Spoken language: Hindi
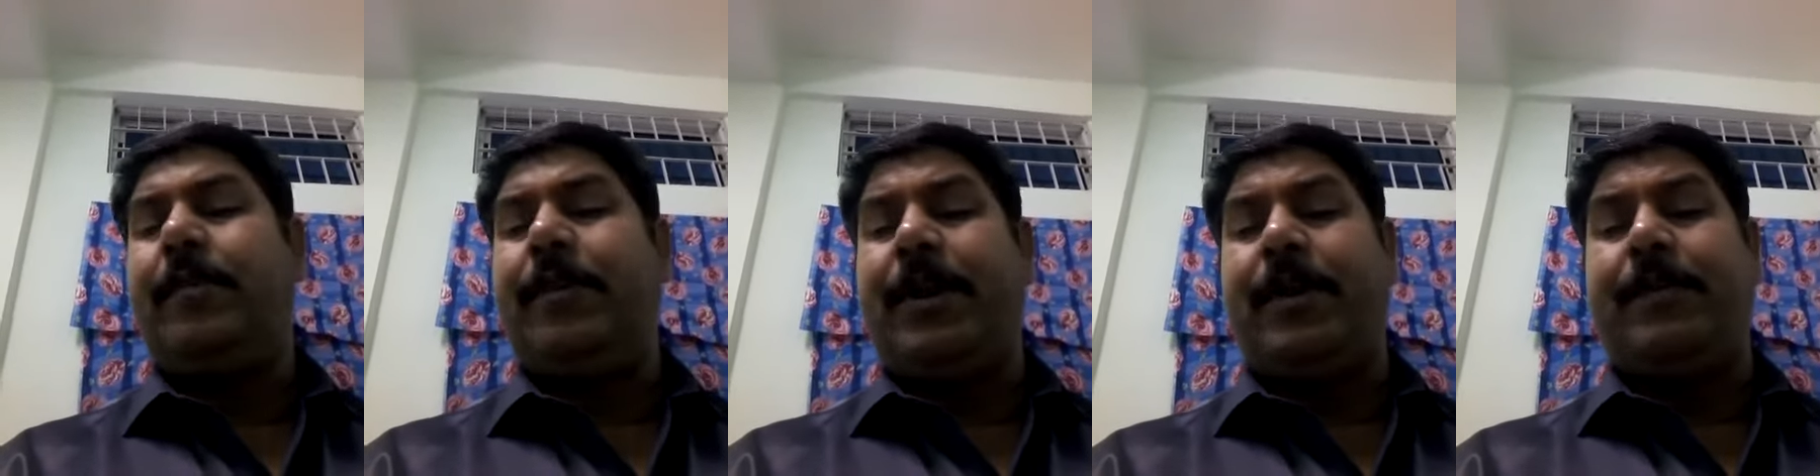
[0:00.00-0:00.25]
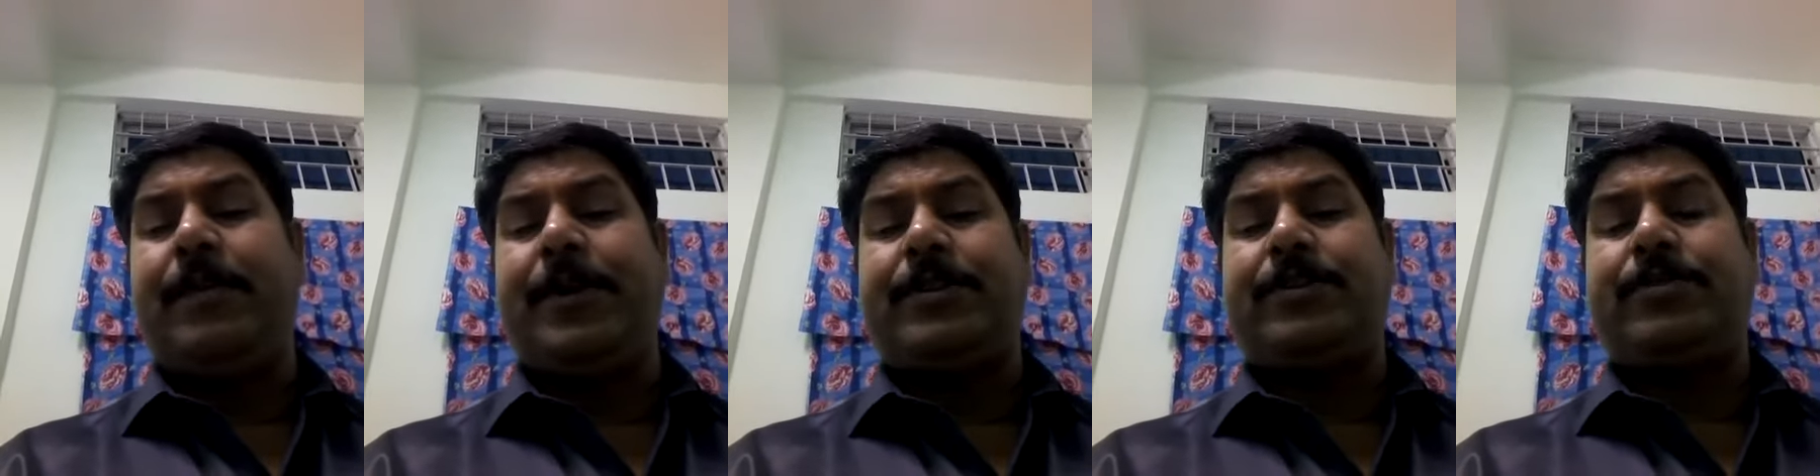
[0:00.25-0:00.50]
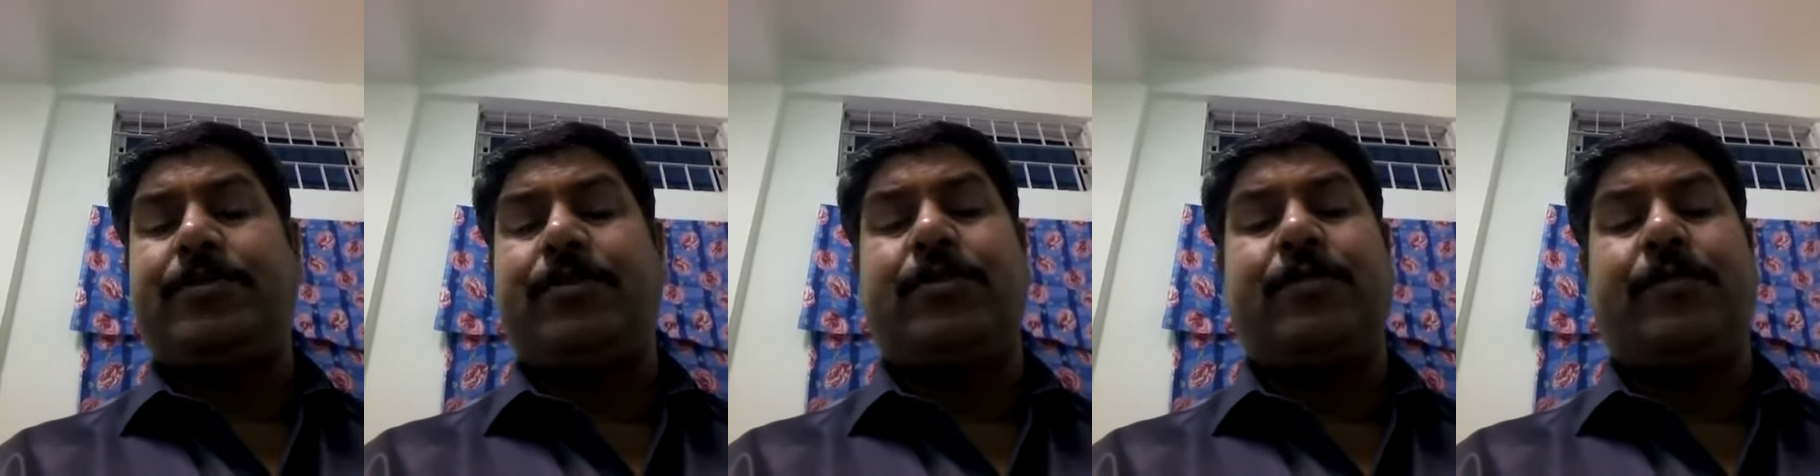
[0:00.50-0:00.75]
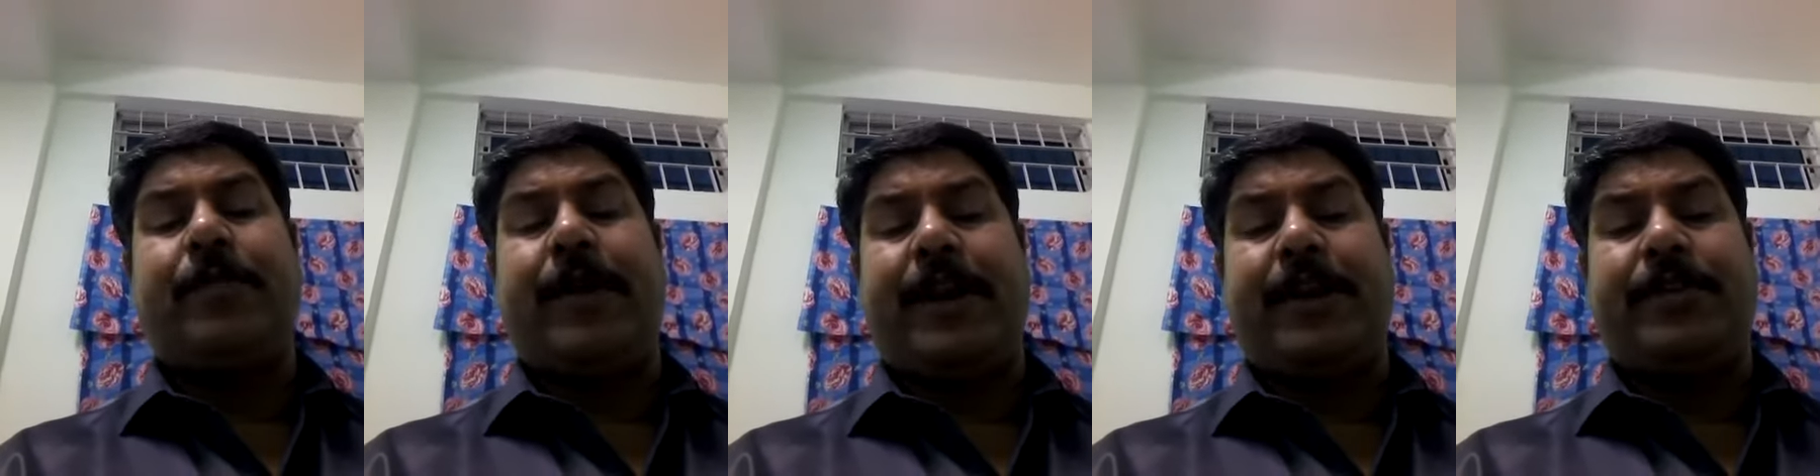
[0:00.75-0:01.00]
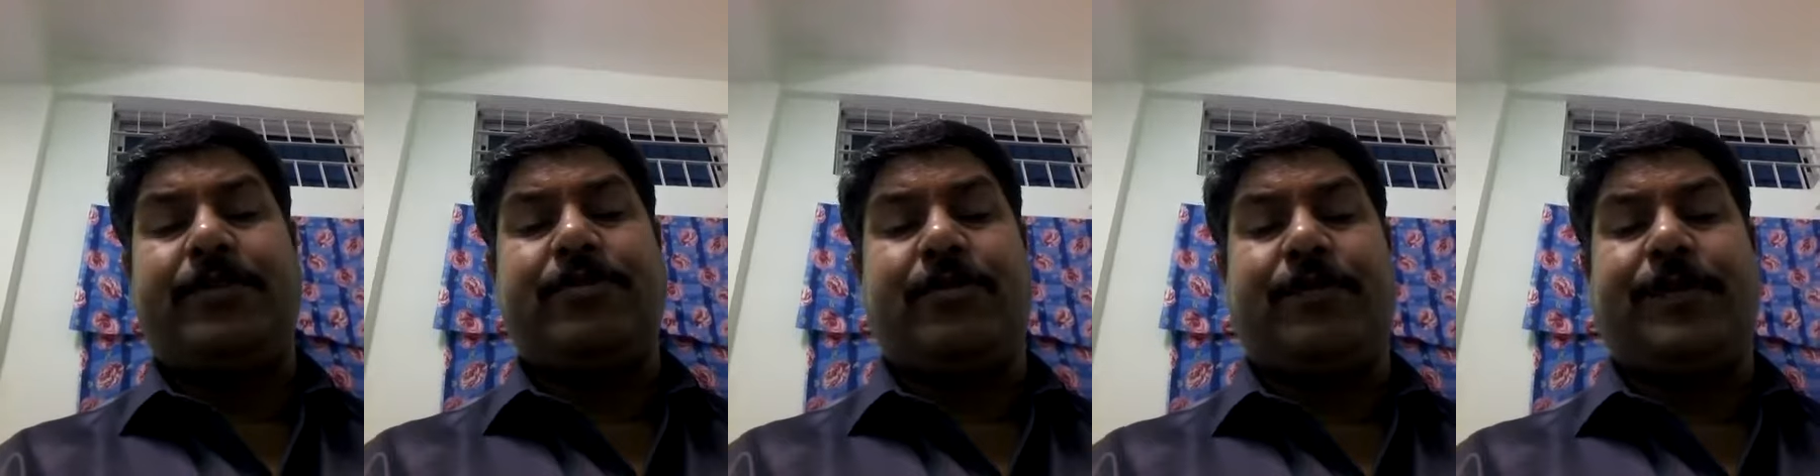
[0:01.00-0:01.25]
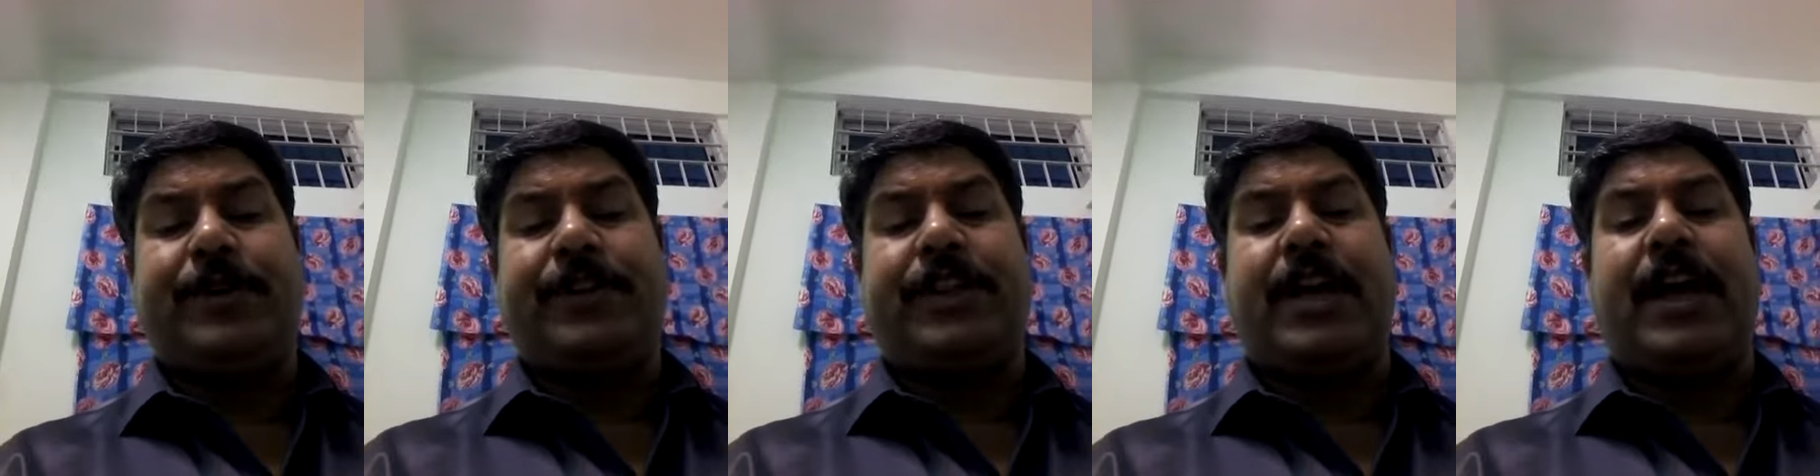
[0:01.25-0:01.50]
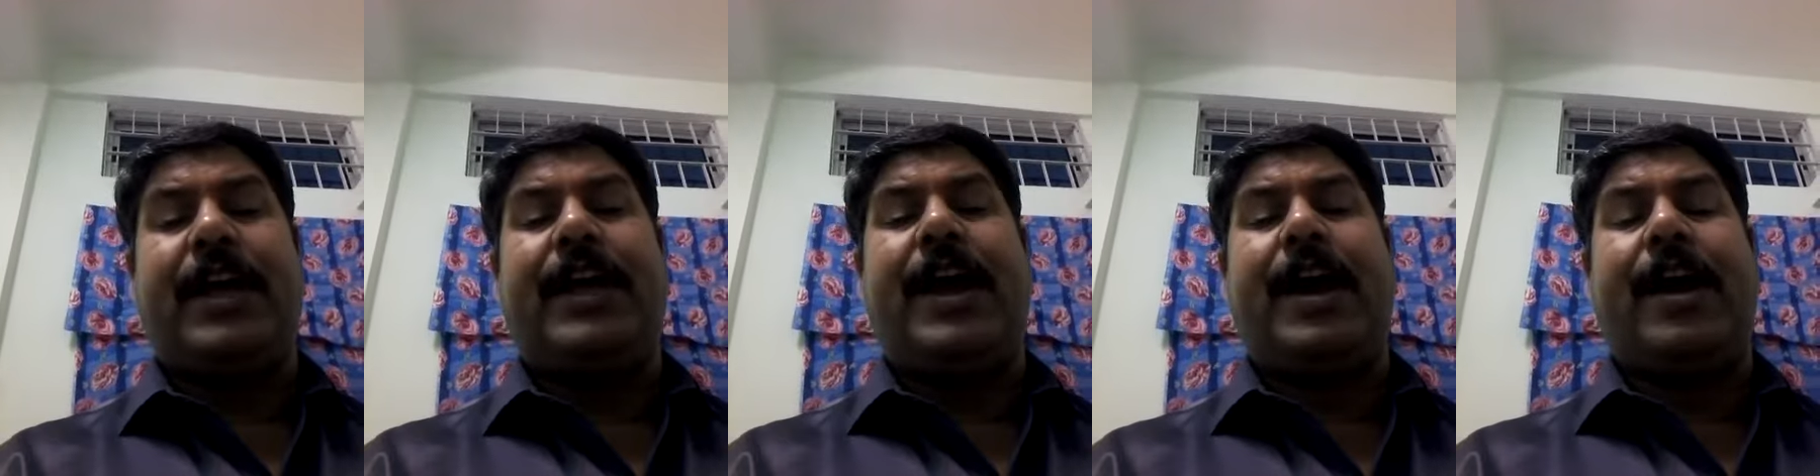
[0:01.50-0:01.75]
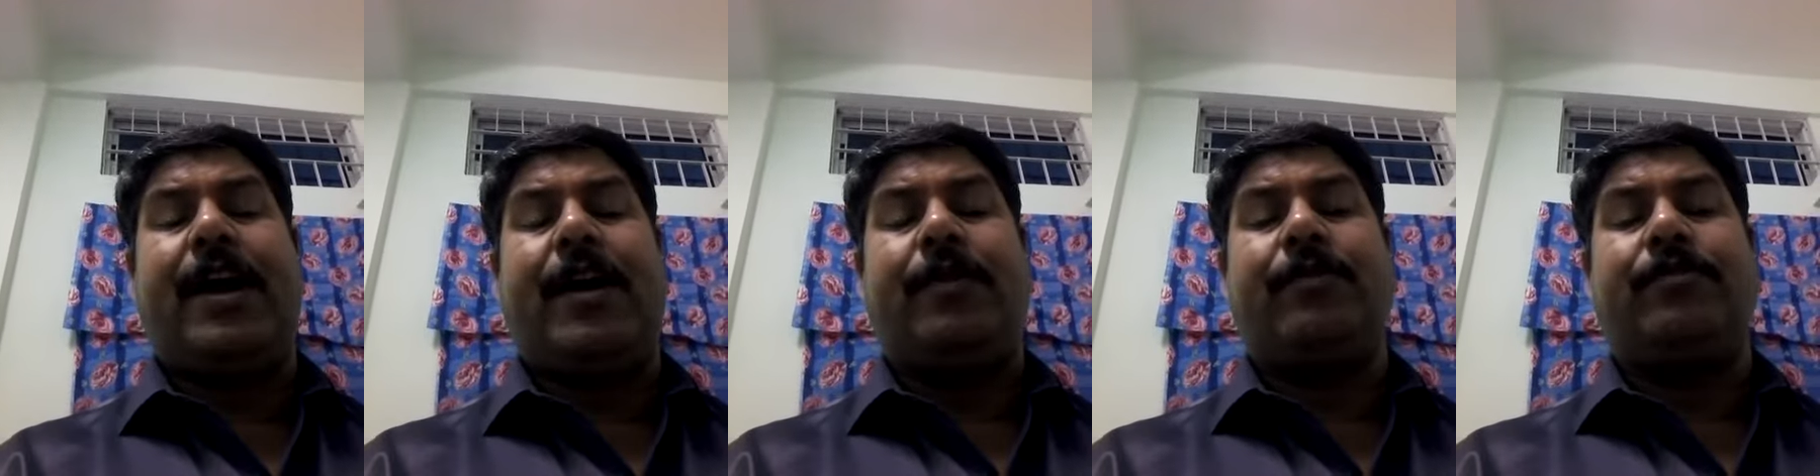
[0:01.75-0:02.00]
मेरे बच्चों मैंने जो
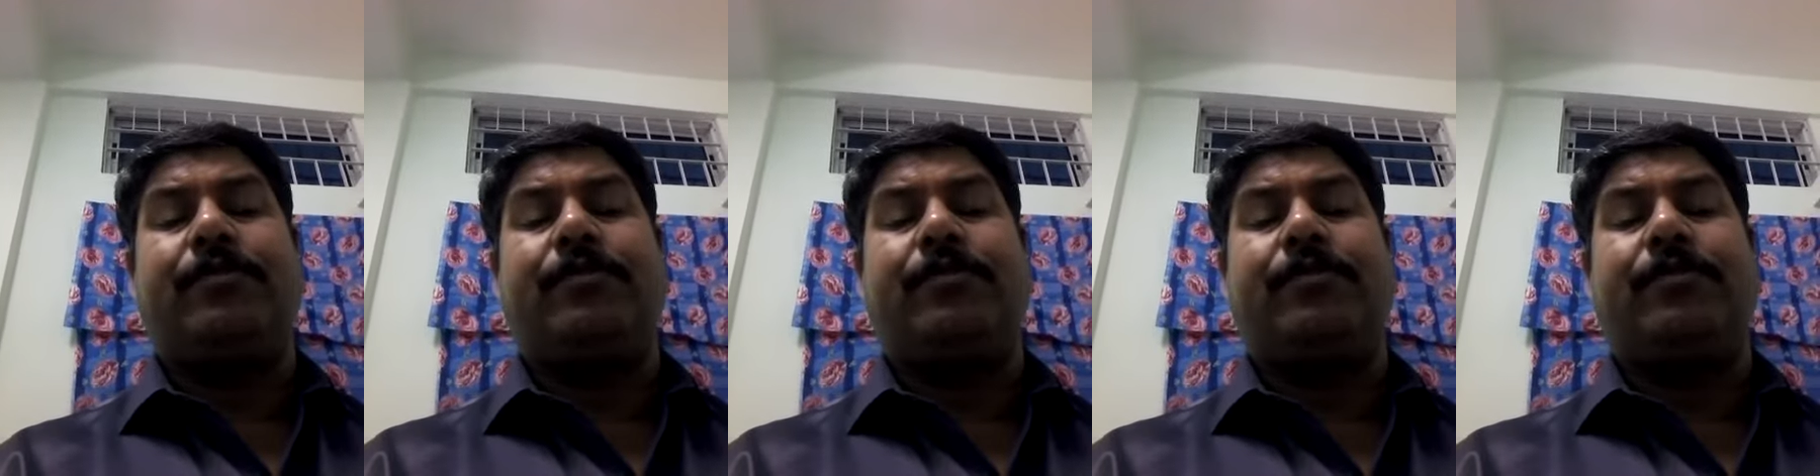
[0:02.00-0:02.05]
बताया